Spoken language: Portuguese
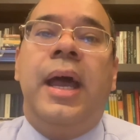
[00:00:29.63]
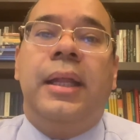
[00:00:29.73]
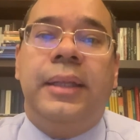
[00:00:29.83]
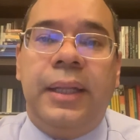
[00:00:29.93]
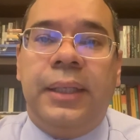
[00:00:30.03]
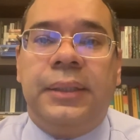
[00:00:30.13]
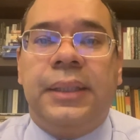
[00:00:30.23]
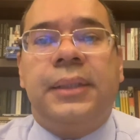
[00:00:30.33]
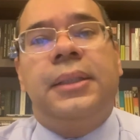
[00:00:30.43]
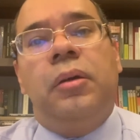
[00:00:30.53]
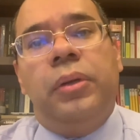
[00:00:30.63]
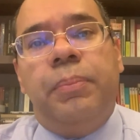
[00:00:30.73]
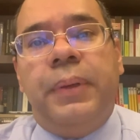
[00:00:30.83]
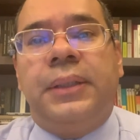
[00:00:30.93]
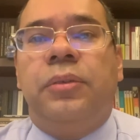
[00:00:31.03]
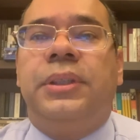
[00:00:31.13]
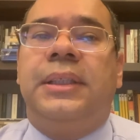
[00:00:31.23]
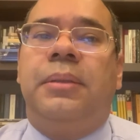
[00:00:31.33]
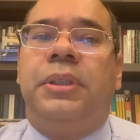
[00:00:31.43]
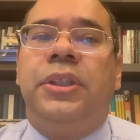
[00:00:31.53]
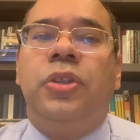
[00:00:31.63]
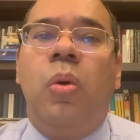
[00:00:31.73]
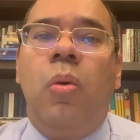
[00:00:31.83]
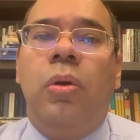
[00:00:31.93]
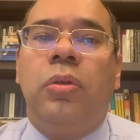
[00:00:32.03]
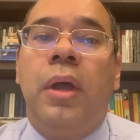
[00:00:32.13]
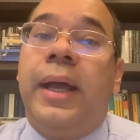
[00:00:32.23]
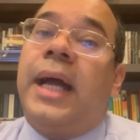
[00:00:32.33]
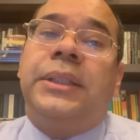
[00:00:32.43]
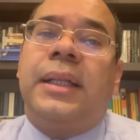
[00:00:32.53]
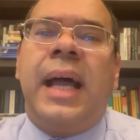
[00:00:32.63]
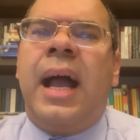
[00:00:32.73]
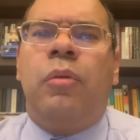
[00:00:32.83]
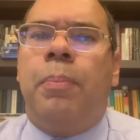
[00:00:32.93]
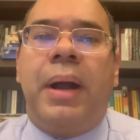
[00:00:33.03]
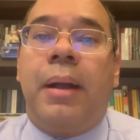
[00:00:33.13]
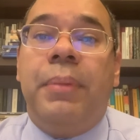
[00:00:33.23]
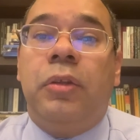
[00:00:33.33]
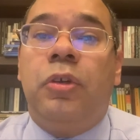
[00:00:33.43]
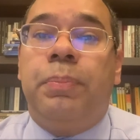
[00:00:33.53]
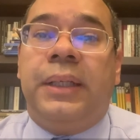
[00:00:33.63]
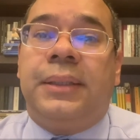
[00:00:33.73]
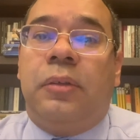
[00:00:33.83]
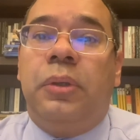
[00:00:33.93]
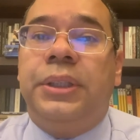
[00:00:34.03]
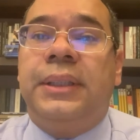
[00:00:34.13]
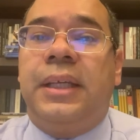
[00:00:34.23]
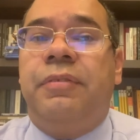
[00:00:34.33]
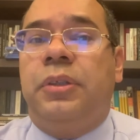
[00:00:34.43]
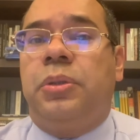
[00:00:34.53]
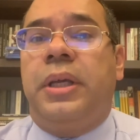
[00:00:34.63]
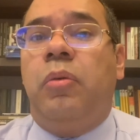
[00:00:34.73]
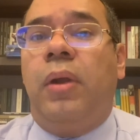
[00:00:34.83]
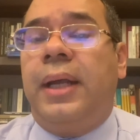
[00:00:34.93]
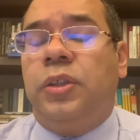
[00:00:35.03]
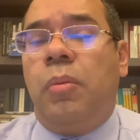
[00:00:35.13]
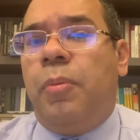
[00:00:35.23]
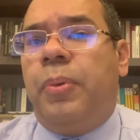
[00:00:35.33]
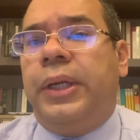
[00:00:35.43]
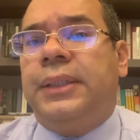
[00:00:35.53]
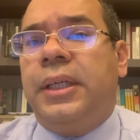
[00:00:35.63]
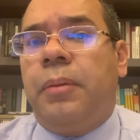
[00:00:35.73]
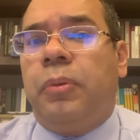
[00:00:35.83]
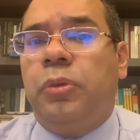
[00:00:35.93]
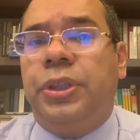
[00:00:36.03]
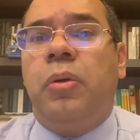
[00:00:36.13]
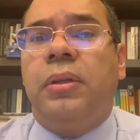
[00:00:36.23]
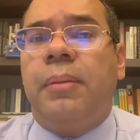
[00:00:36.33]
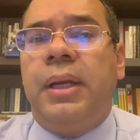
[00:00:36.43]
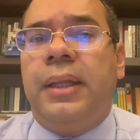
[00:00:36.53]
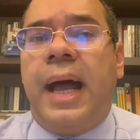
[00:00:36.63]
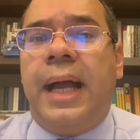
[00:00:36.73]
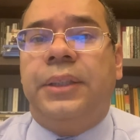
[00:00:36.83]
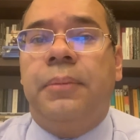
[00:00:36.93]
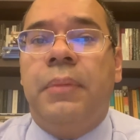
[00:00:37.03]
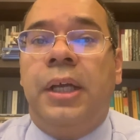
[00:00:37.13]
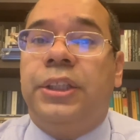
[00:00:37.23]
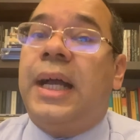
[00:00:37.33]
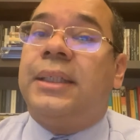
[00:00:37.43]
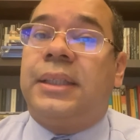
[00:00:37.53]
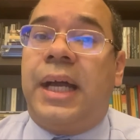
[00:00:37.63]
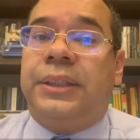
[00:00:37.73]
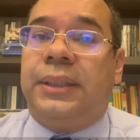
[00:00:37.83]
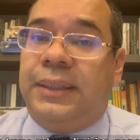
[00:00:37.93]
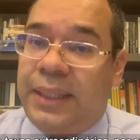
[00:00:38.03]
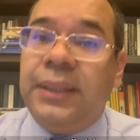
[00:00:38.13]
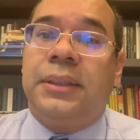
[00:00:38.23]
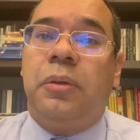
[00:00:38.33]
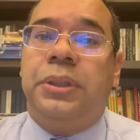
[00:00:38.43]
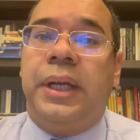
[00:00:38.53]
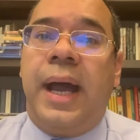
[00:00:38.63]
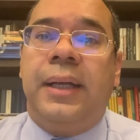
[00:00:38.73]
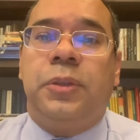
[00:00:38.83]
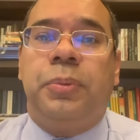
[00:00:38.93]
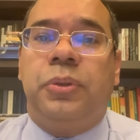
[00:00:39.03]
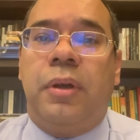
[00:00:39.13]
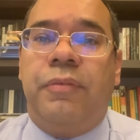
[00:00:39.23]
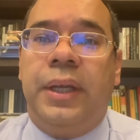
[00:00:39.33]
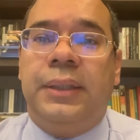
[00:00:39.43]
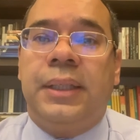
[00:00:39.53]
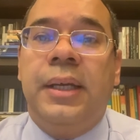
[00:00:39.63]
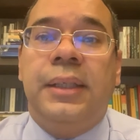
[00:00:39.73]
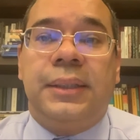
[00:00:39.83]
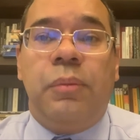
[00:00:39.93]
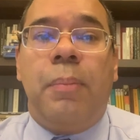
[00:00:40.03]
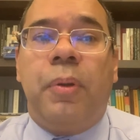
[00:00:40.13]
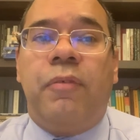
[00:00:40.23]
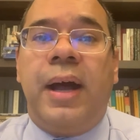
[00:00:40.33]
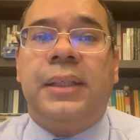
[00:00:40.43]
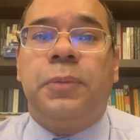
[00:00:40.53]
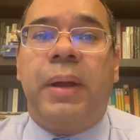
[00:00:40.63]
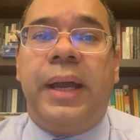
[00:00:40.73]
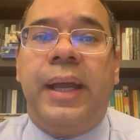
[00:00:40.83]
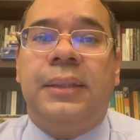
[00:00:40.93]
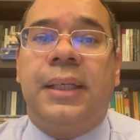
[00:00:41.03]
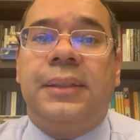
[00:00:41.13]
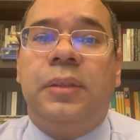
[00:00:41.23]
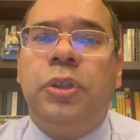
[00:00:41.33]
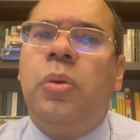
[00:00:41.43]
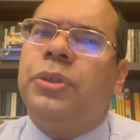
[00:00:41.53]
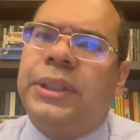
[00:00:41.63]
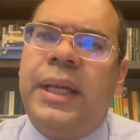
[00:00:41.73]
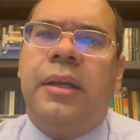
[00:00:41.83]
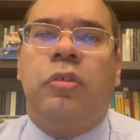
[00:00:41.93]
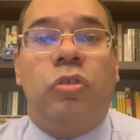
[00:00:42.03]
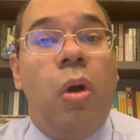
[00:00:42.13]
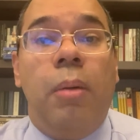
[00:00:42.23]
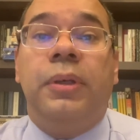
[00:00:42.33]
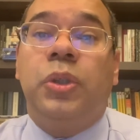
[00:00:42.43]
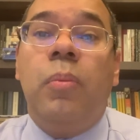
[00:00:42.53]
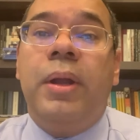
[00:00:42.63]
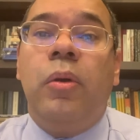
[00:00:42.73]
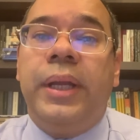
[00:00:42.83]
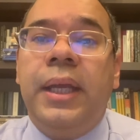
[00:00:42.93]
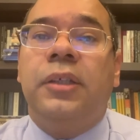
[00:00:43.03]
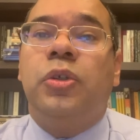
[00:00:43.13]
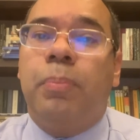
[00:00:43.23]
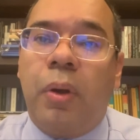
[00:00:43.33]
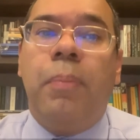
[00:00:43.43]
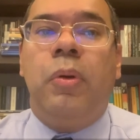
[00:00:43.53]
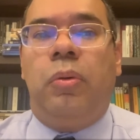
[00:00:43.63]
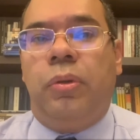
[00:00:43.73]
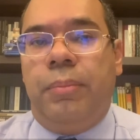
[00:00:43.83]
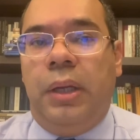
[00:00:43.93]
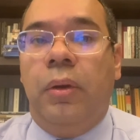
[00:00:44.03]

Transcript: dedetização, limpeza do sistema de esgoto, caixa d'água, pagamento de prestadores de serviços regulares, como por exemplo os de contabilidade. Já as taxas extraordinárias, por sua vez, são aprovadas para a realização de consertos, obras ou melhorias no próprio condomínio,